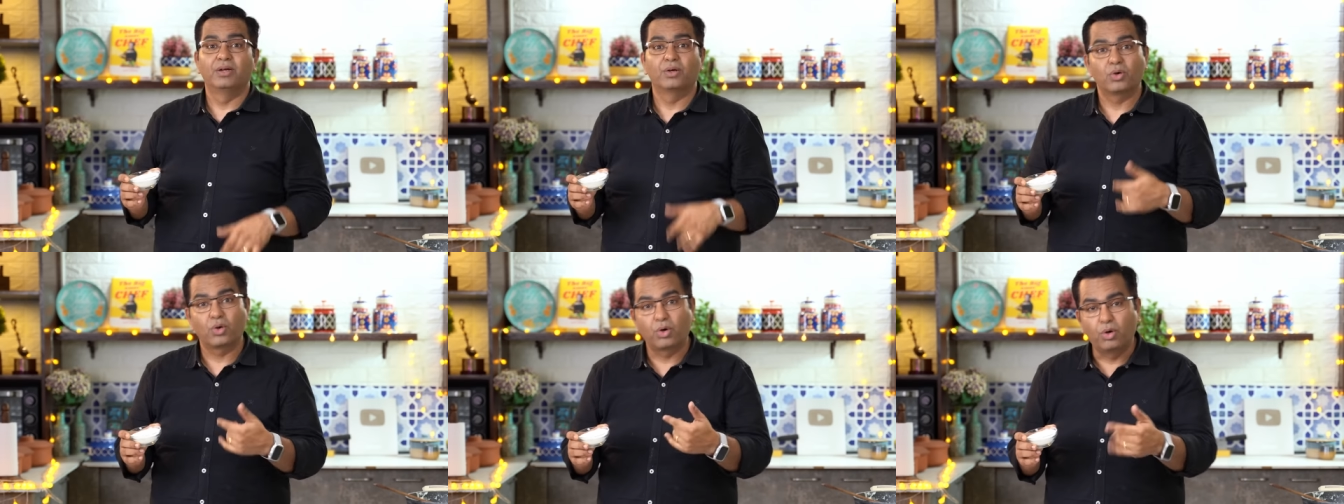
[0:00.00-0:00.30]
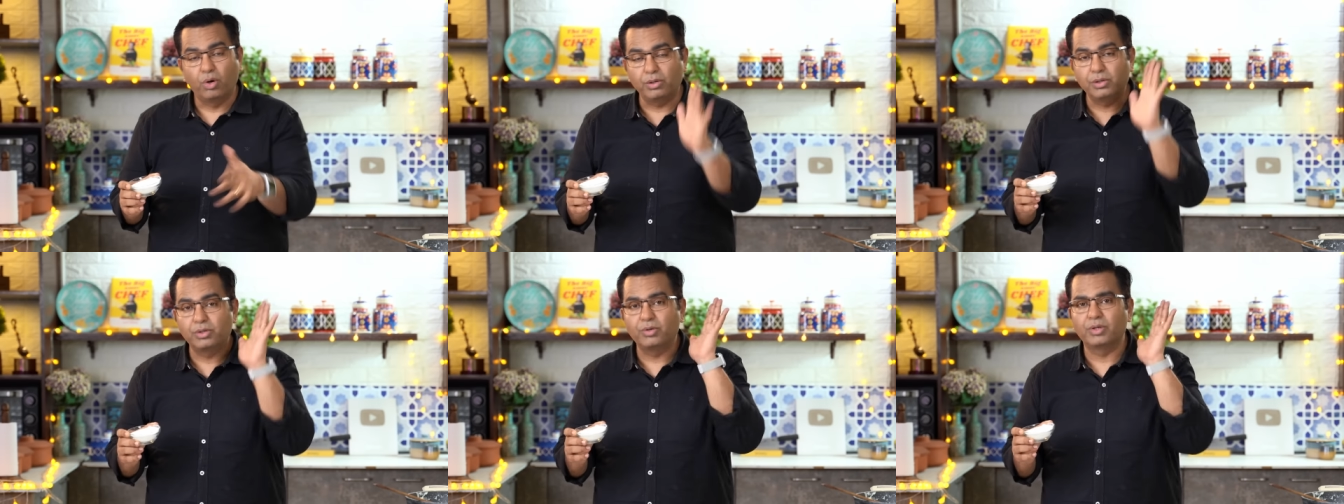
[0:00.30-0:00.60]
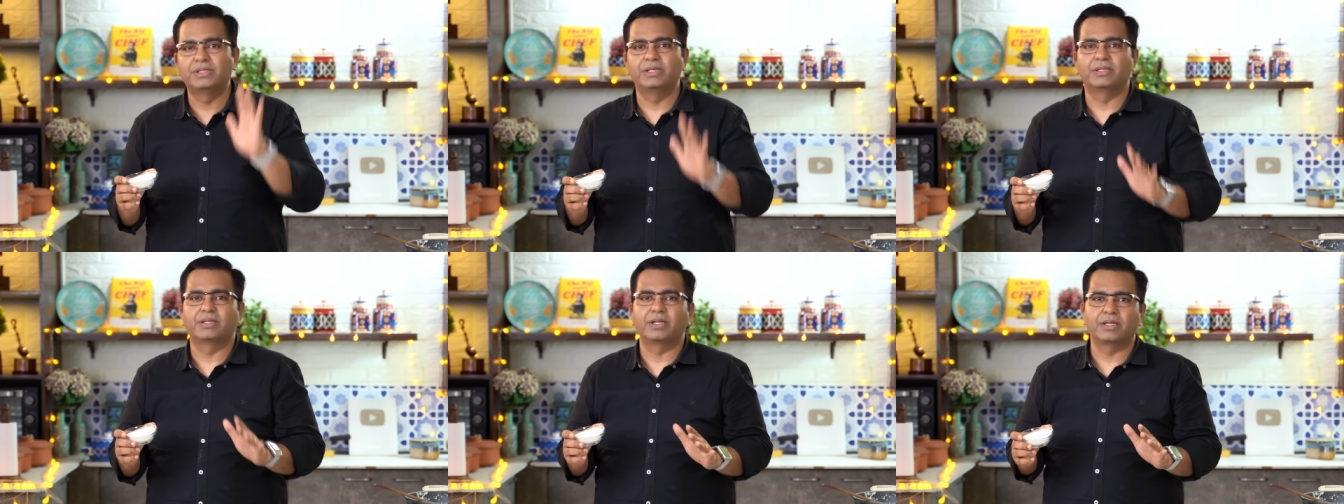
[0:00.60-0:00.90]
घोल दो
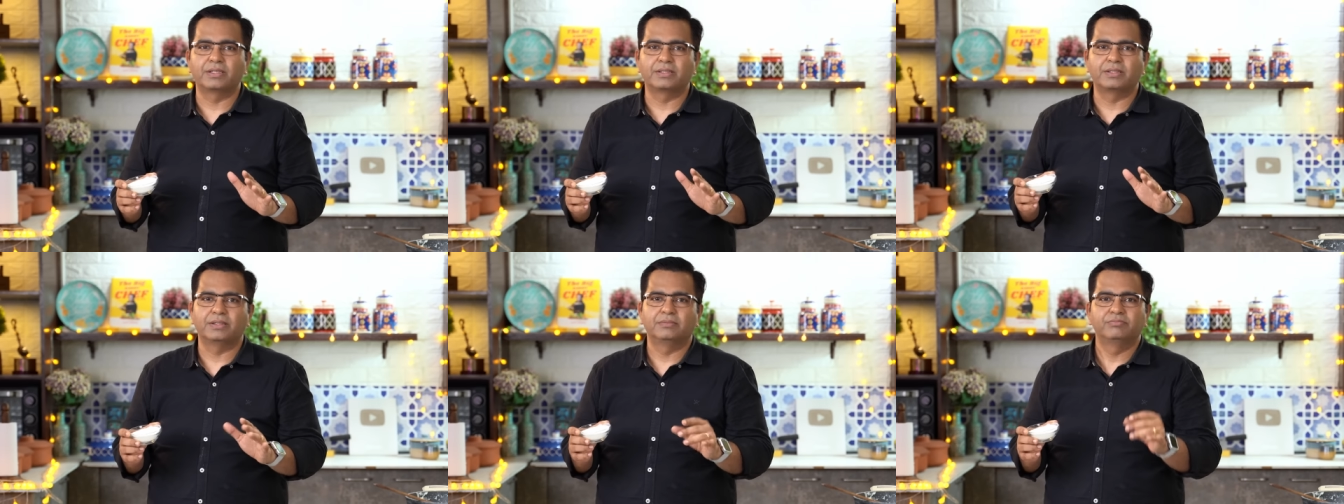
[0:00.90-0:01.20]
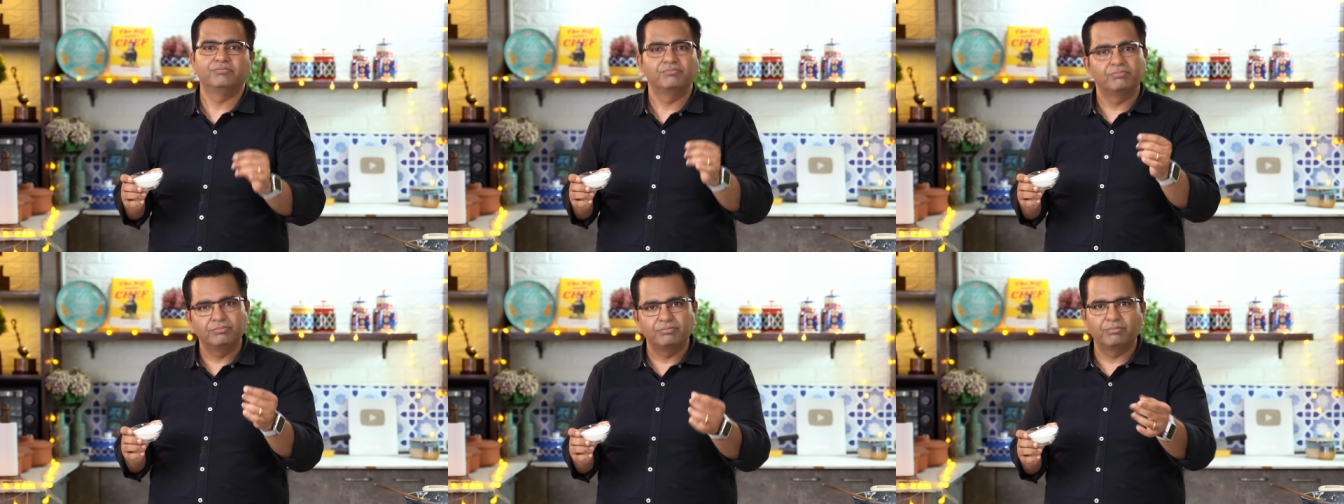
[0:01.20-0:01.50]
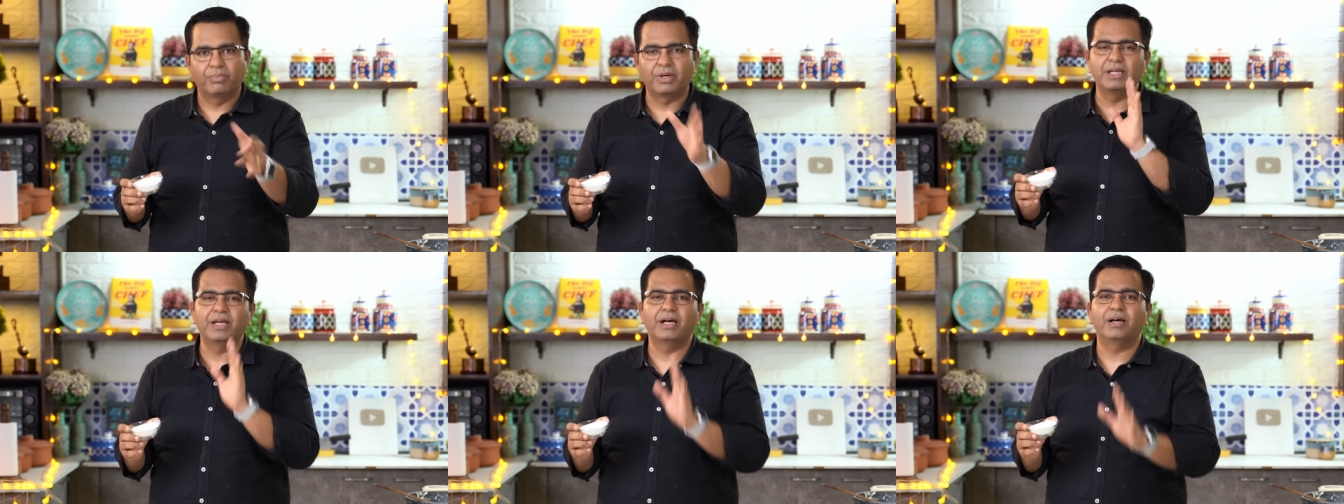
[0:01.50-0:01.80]
अच्छी तरह से
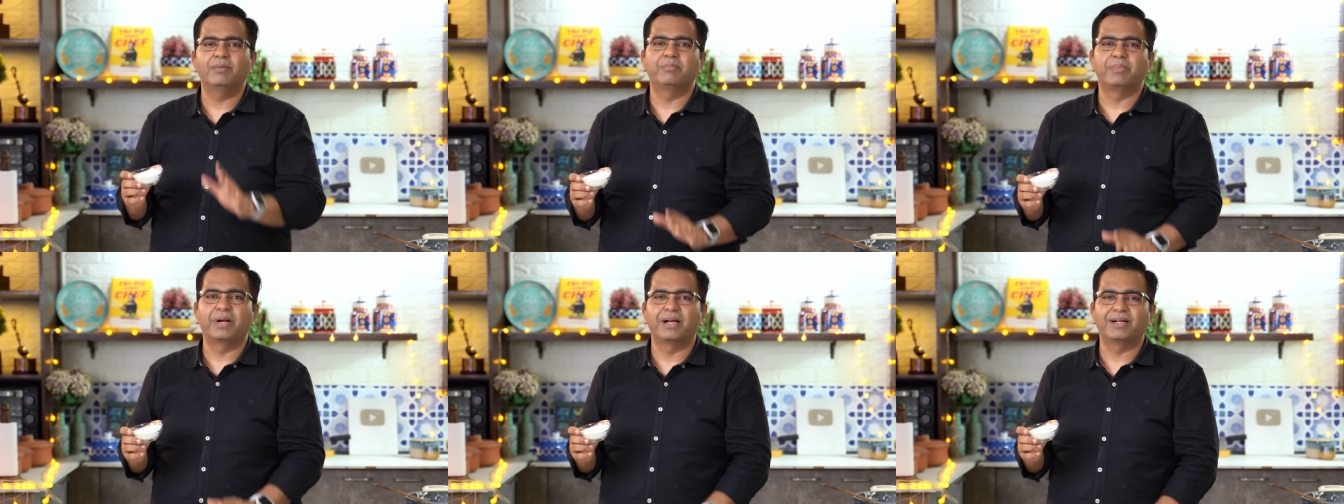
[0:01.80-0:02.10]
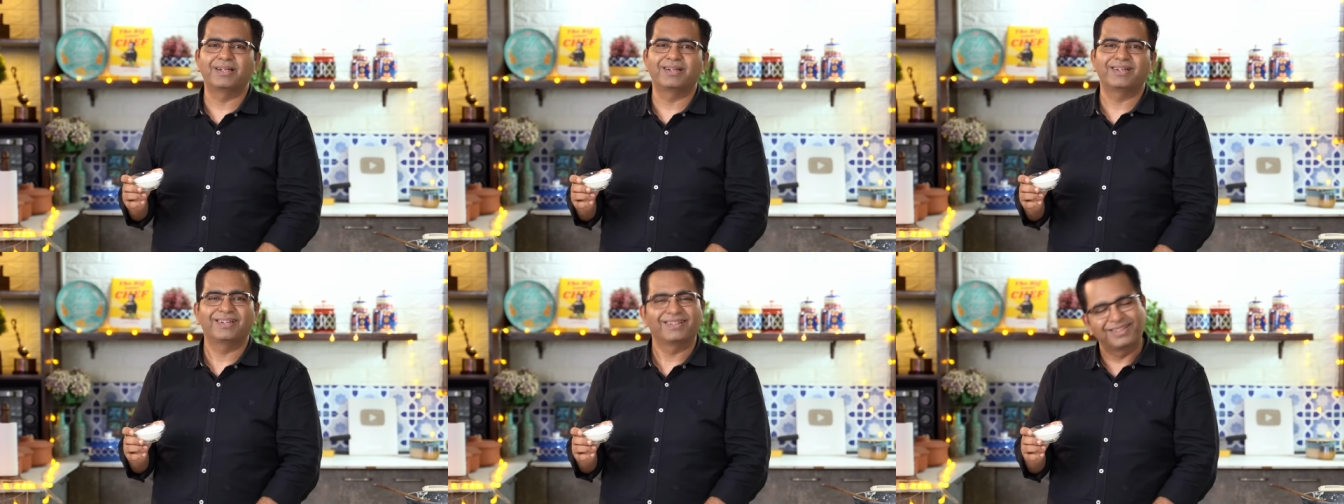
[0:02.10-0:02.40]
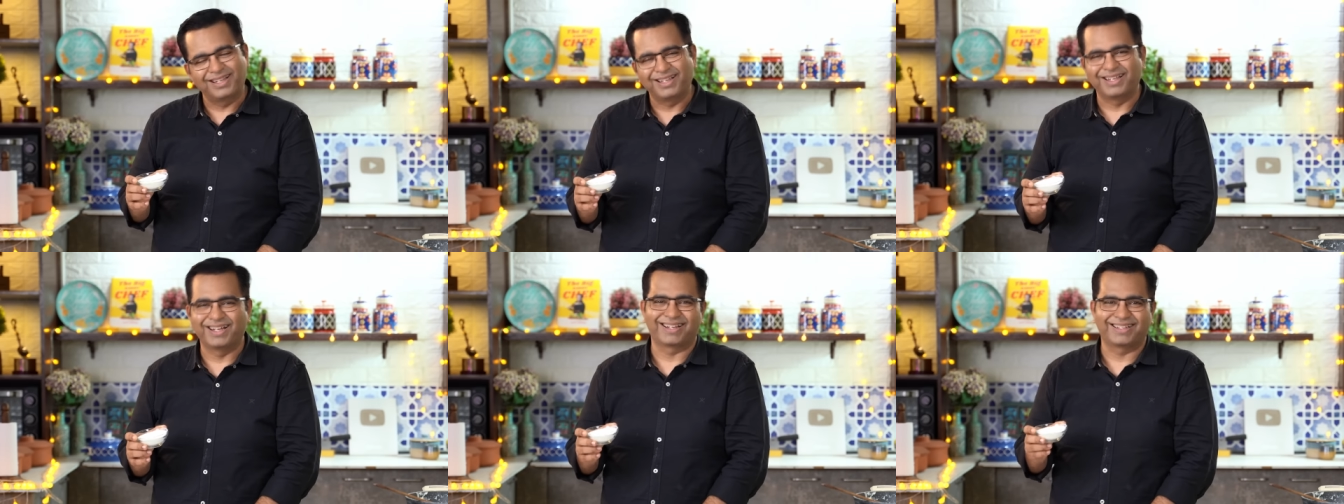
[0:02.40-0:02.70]
बढ़िया बैटर
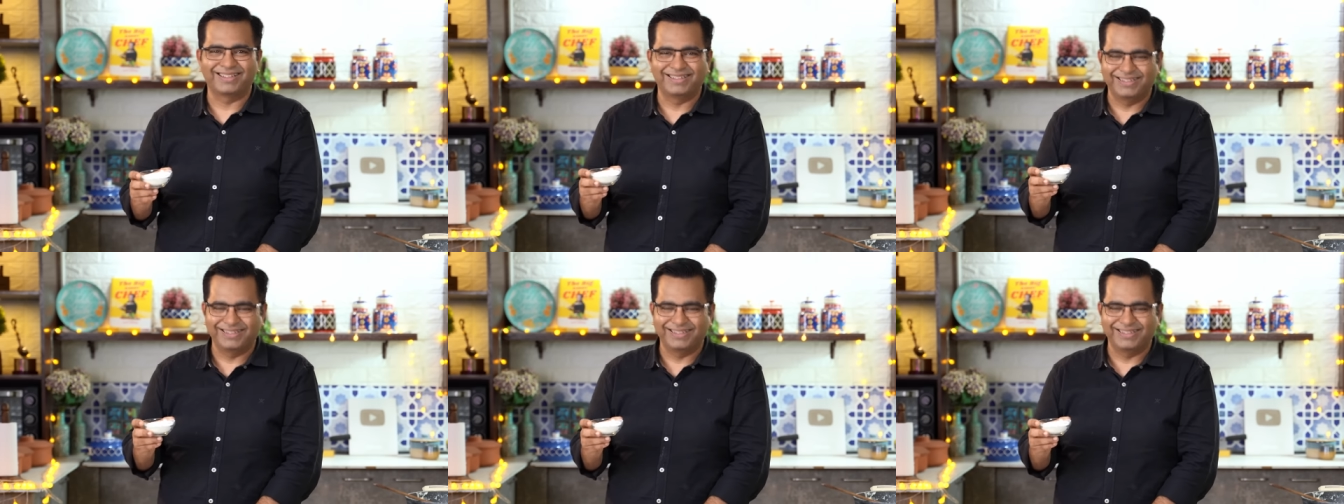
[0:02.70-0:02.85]
तैयार